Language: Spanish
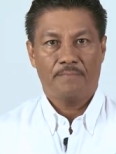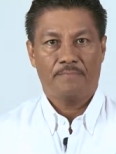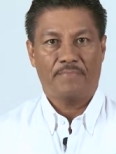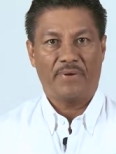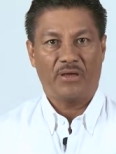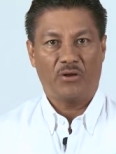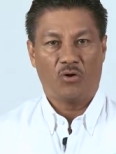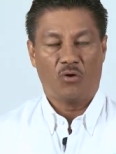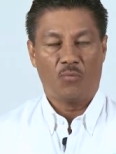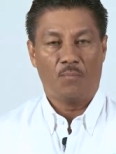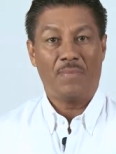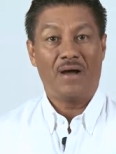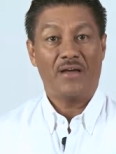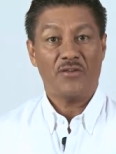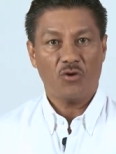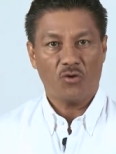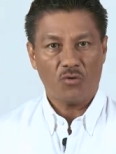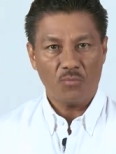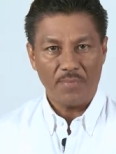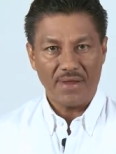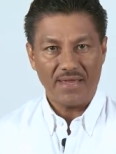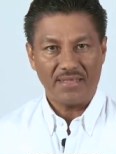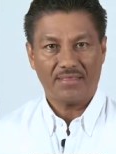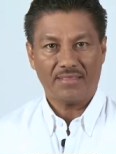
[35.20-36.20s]
pero
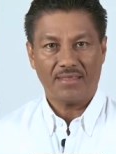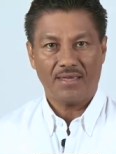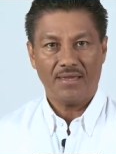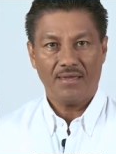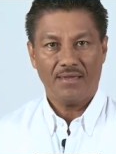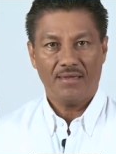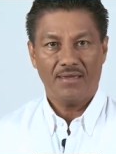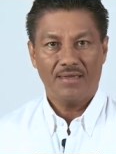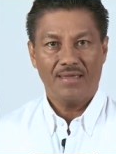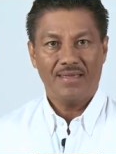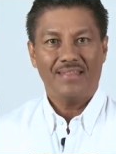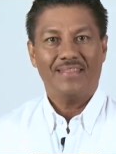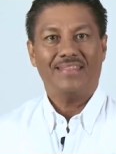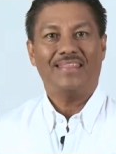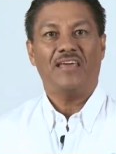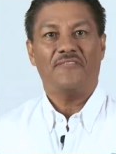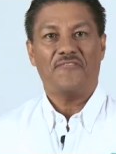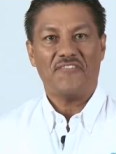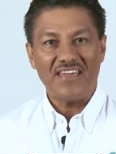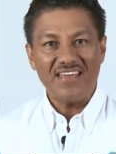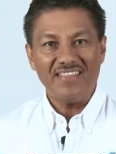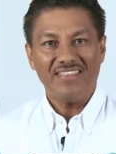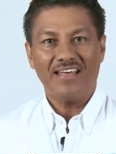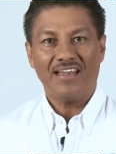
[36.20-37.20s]
mayormente
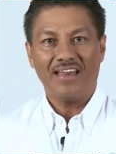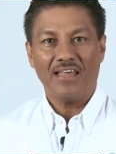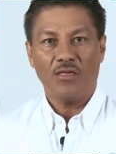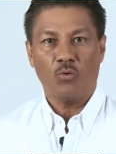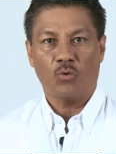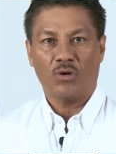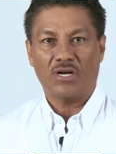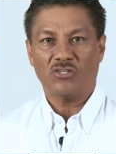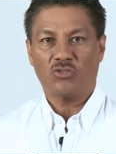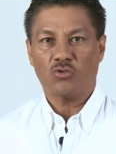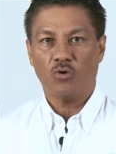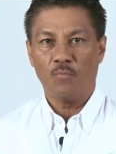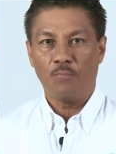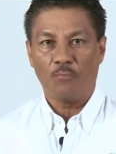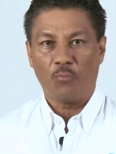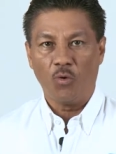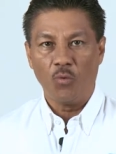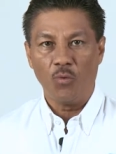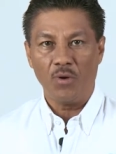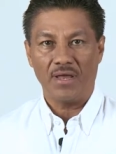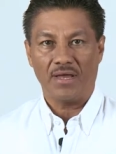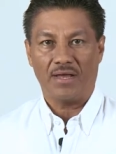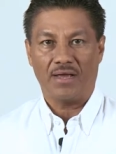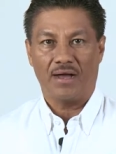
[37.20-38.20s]
defiende la educación
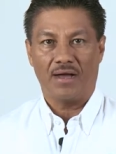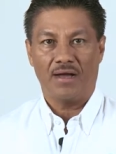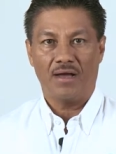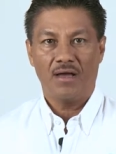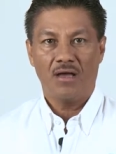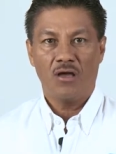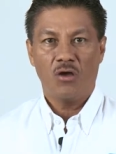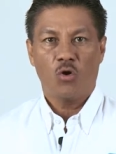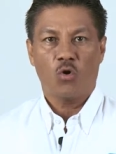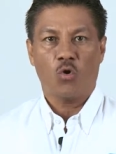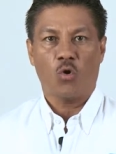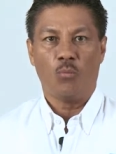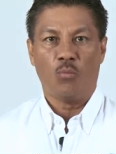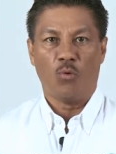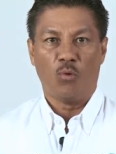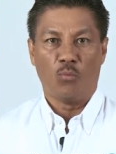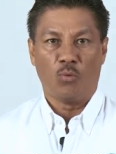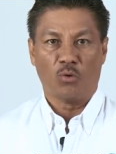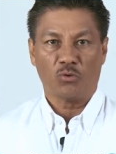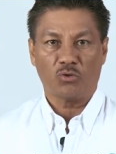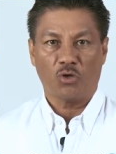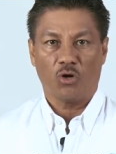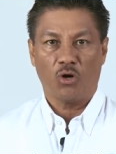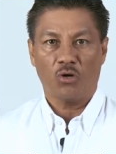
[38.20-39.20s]
pública como
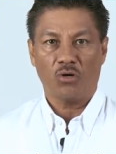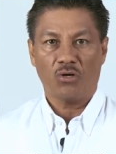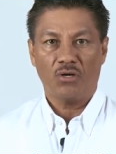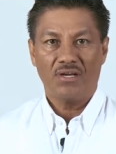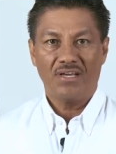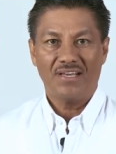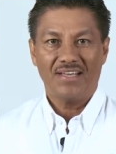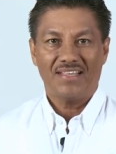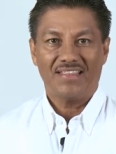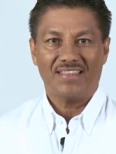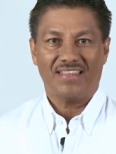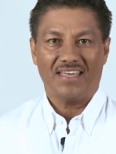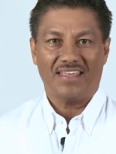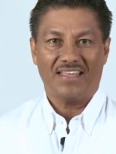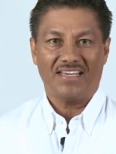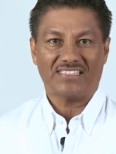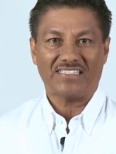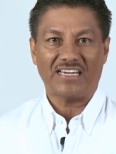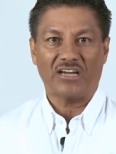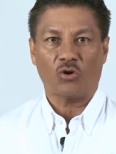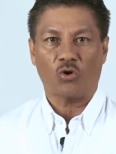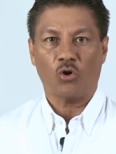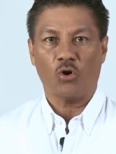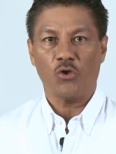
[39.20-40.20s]
motor de
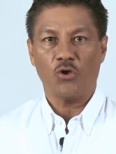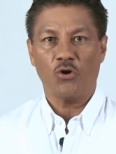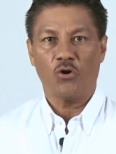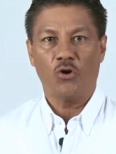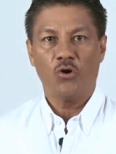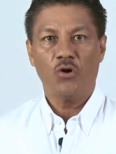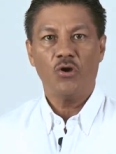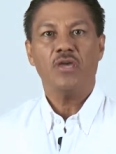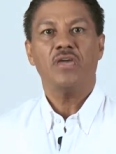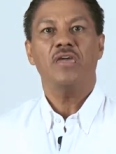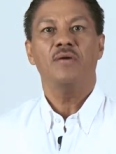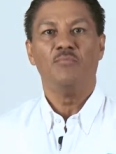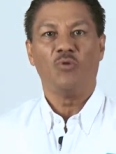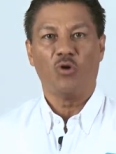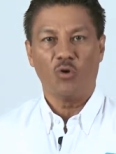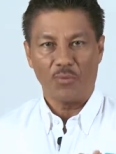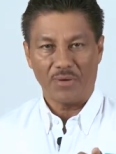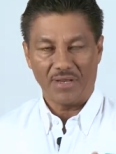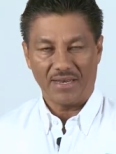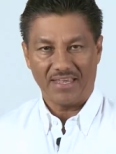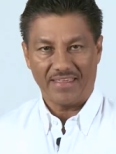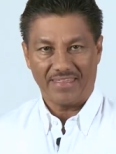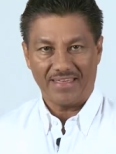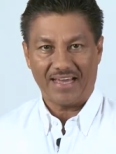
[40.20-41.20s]
desarrollo y
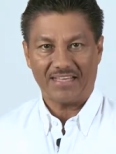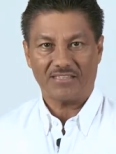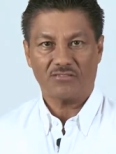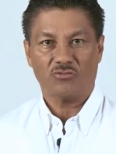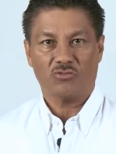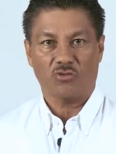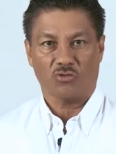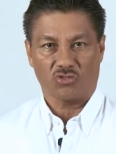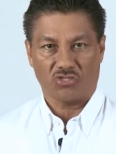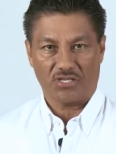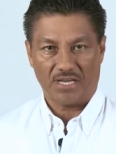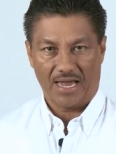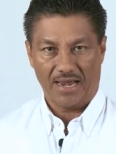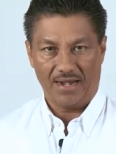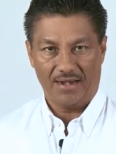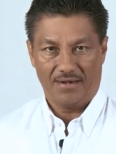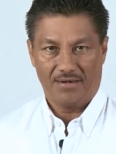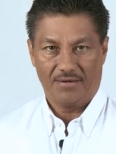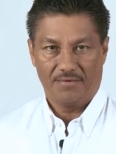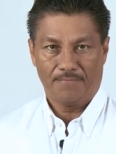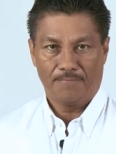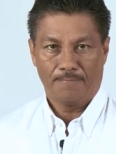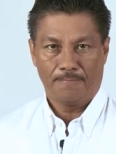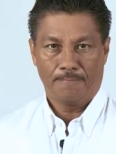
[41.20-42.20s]
movilidad social.
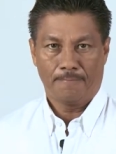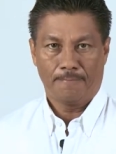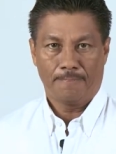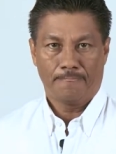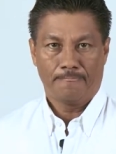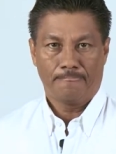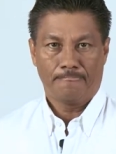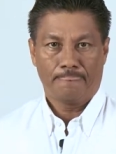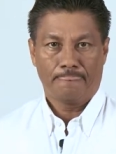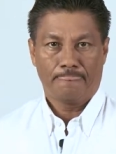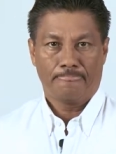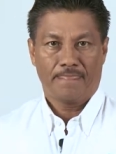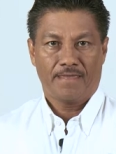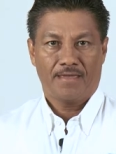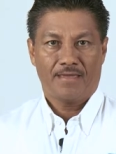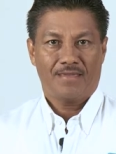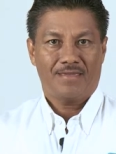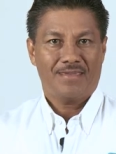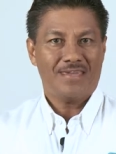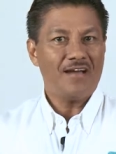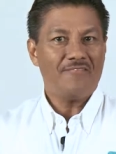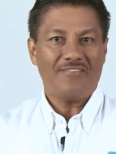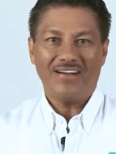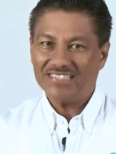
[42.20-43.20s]

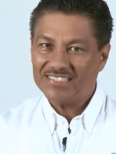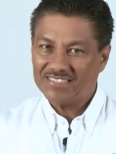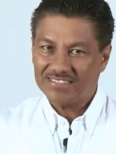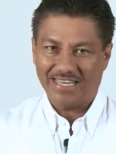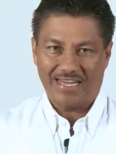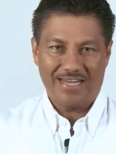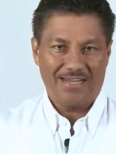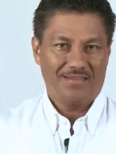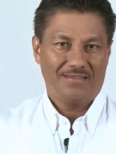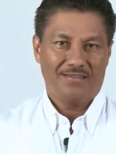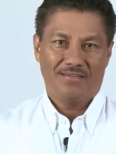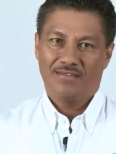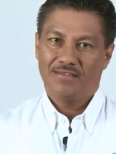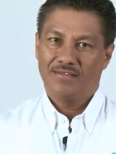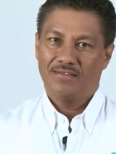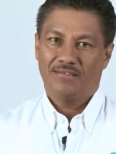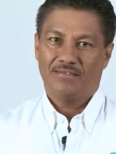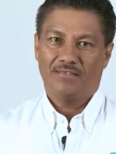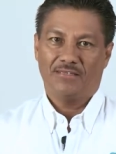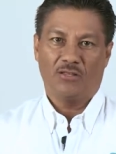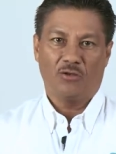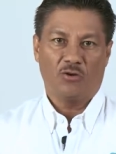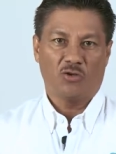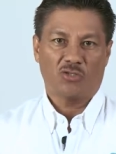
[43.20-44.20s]
Ya basta
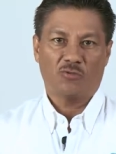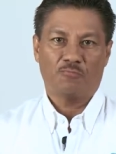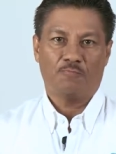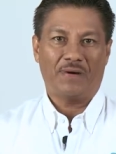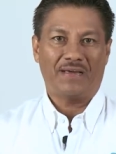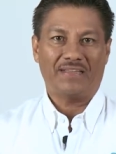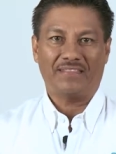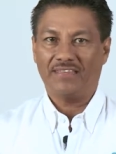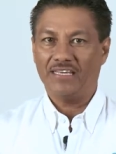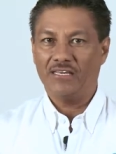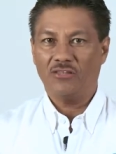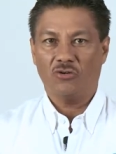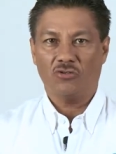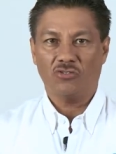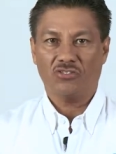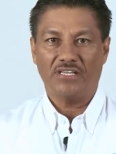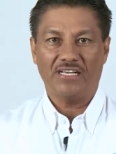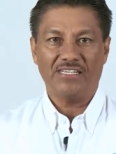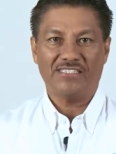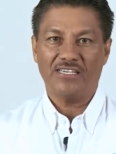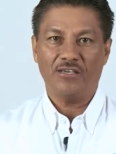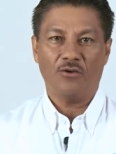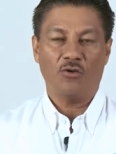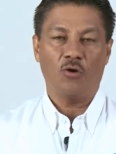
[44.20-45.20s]
de los partidos
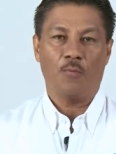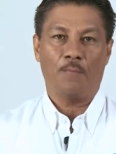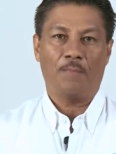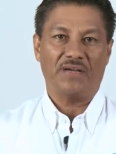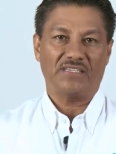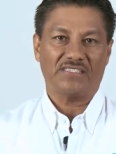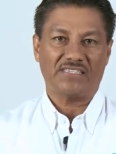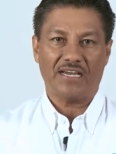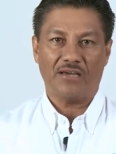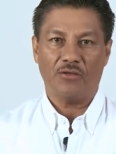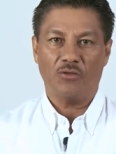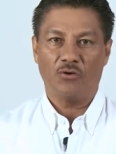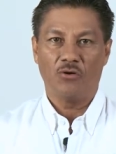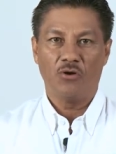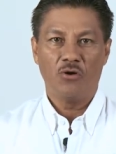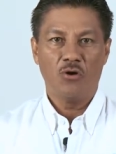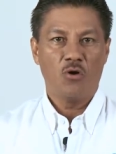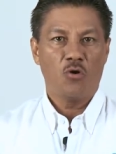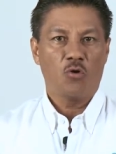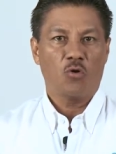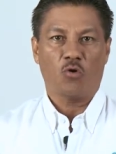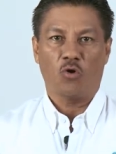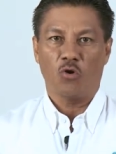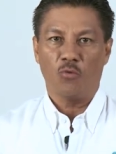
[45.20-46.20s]
del siglo pasado
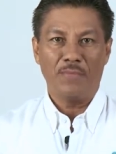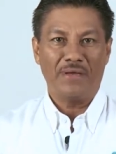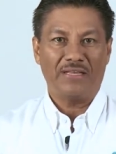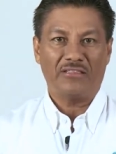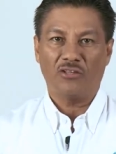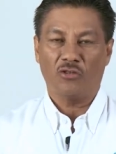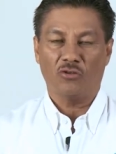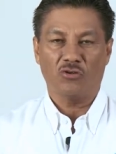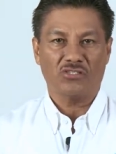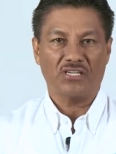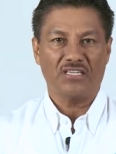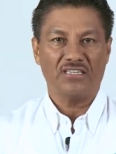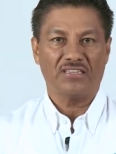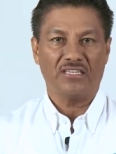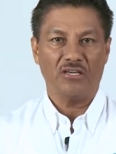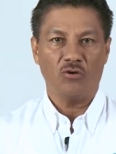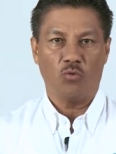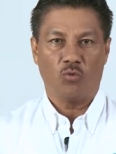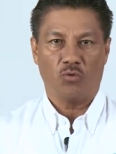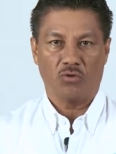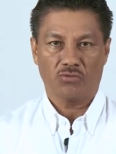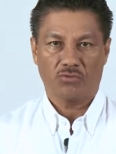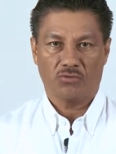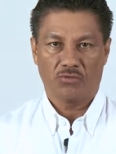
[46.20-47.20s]
con métodos
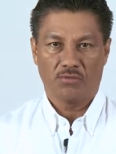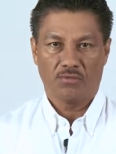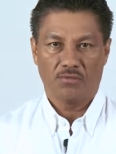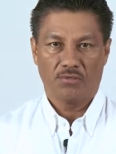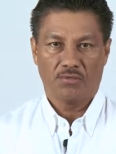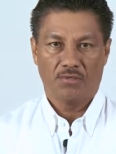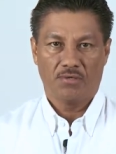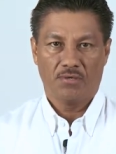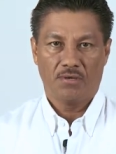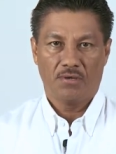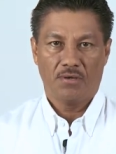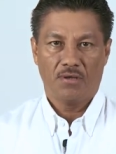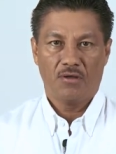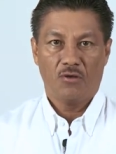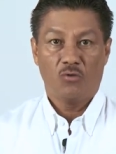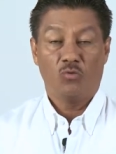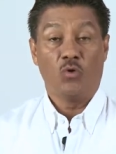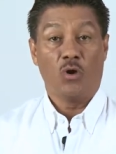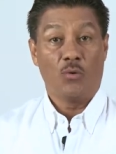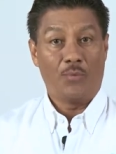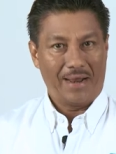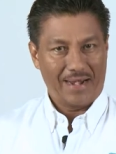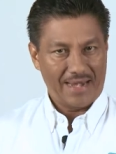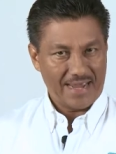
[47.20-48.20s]
antiguos.
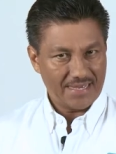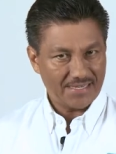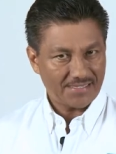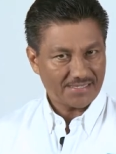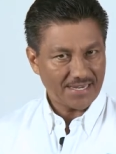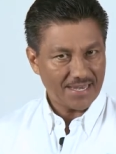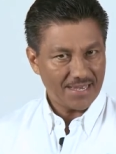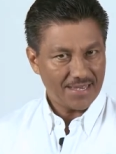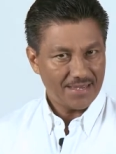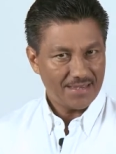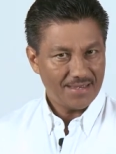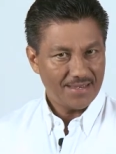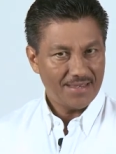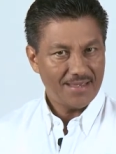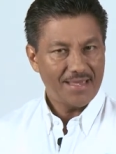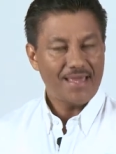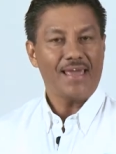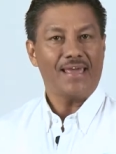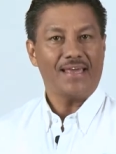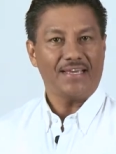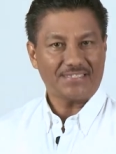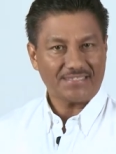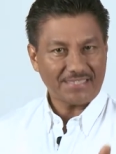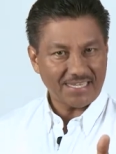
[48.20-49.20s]
Nueva Alianza
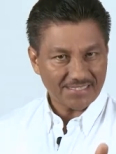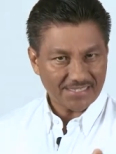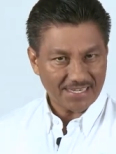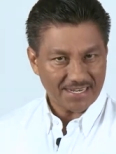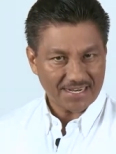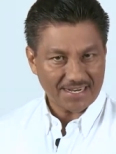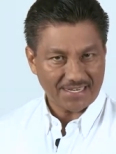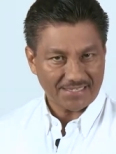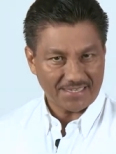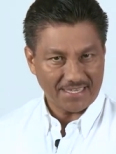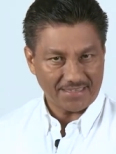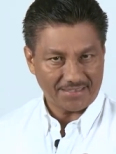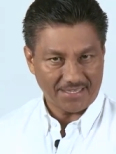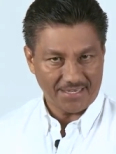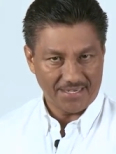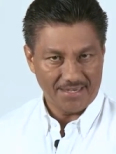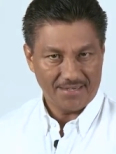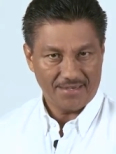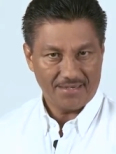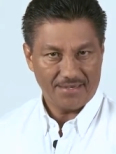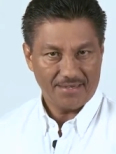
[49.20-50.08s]
está cerca de ti.